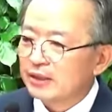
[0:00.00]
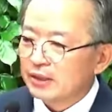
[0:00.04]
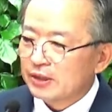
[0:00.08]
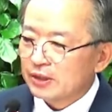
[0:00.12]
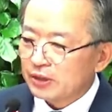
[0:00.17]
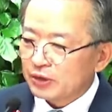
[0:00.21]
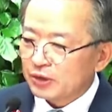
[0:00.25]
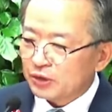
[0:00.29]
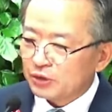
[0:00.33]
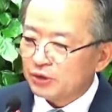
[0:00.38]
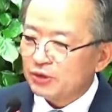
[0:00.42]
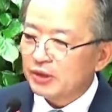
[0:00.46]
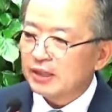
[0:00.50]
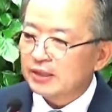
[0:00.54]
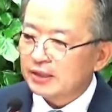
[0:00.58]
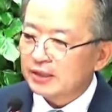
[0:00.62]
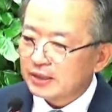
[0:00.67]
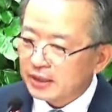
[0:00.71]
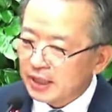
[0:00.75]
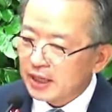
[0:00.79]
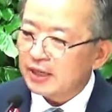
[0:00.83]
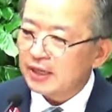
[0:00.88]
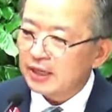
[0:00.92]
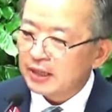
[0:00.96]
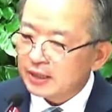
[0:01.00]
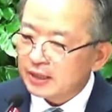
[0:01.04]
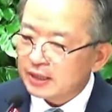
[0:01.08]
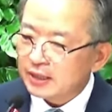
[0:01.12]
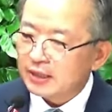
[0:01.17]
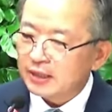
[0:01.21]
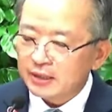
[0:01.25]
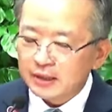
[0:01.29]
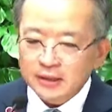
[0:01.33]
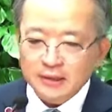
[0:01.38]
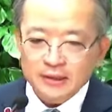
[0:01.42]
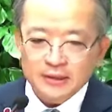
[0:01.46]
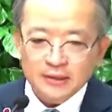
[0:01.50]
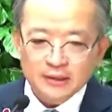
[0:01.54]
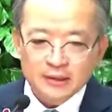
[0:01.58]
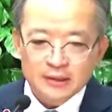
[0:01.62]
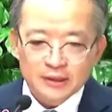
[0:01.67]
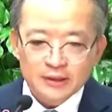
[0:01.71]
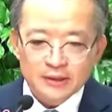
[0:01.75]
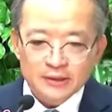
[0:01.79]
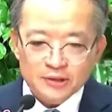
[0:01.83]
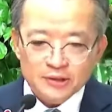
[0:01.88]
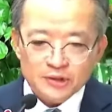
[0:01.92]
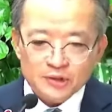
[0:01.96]
귀한 은혜가 있기를
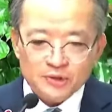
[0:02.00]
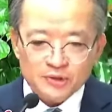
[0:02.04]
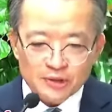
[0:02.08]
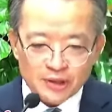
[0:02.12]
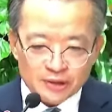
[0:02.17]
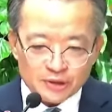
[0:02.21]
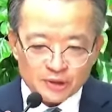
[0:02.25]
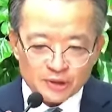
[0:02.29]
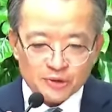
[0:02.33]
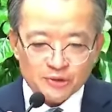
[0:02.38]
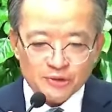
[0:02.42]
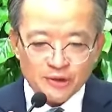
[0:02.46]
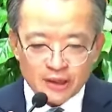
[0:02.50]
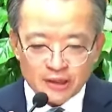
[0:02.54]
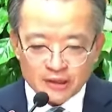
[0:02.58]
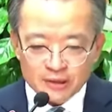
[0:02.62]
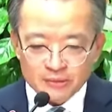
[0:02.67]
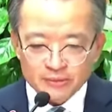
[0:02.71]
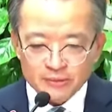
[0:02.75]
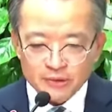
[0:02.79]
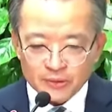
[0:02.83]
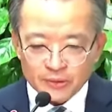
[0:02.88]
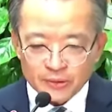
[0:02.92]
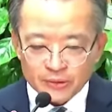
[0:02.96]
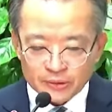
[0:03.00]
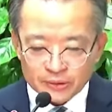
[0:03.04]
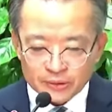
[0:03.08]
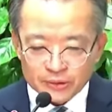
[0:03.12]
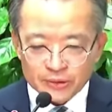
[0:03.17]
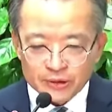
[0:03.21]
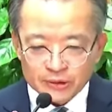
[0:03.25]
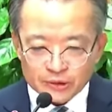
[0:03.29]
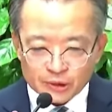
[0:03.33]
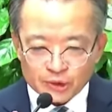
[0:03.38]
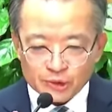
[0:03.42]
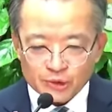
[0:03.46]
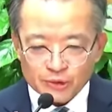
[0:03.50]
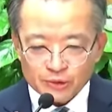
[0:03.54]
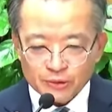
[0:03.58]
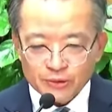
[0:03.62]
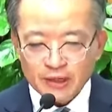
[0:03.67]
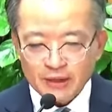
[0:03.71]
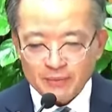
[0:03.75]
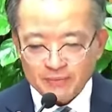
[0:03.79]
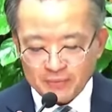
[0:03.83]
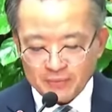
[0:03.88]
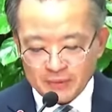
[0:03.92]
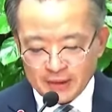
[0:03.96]
주 예수의 이름으로
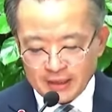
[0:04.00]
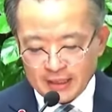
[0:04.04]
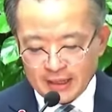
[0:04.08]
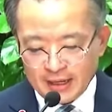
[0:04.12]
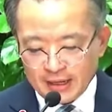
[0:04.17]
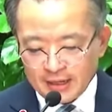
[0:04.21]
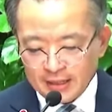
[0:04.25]
축원합니다.